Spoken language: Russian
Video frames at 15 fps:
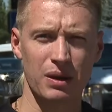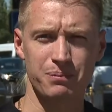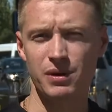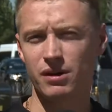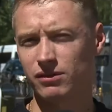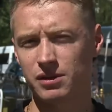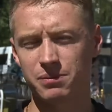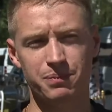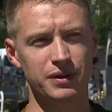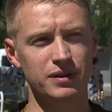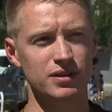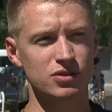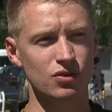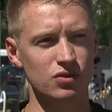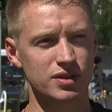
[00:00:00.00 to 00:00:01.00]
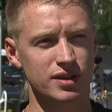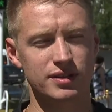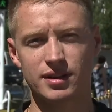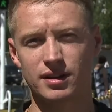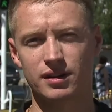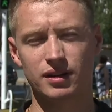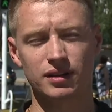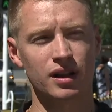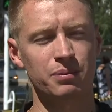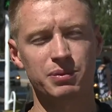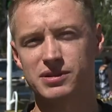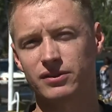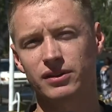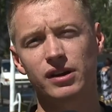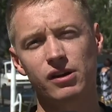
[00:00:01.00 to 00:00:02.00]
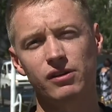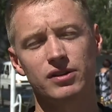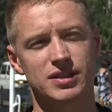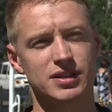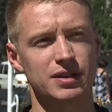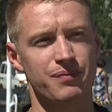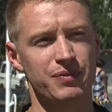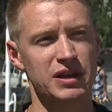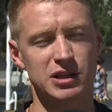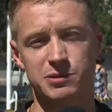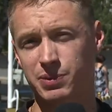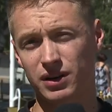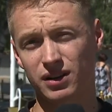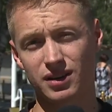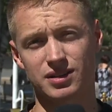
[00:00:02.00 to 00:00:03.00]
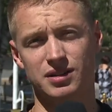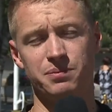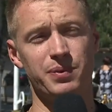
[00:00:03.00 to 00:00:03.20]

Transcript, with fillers: Первый Приднестровский телеканал. Поздравляю вас с прекрасным